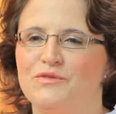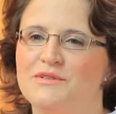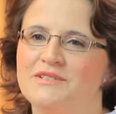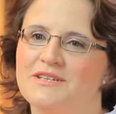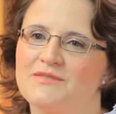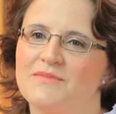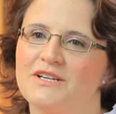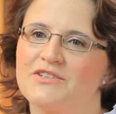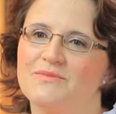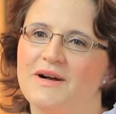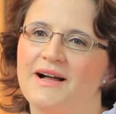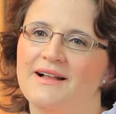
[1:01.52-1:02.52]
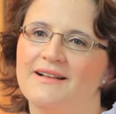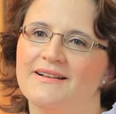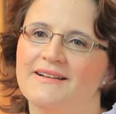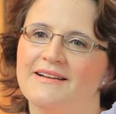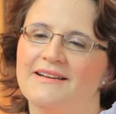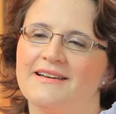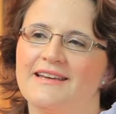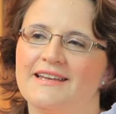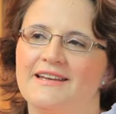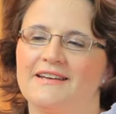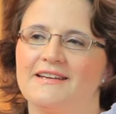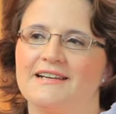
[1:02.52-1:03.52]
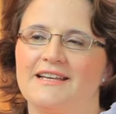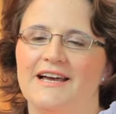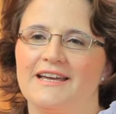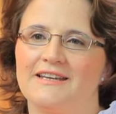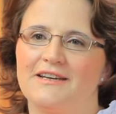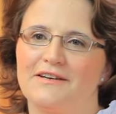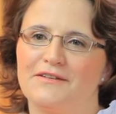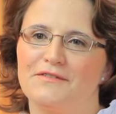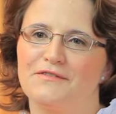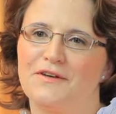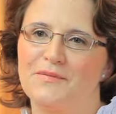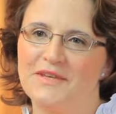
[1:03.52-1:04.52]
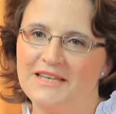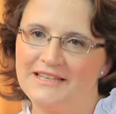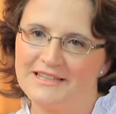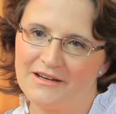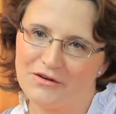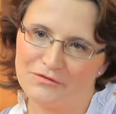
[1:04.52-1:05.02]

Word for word: fühlt sich manchmal in eine kleine Familie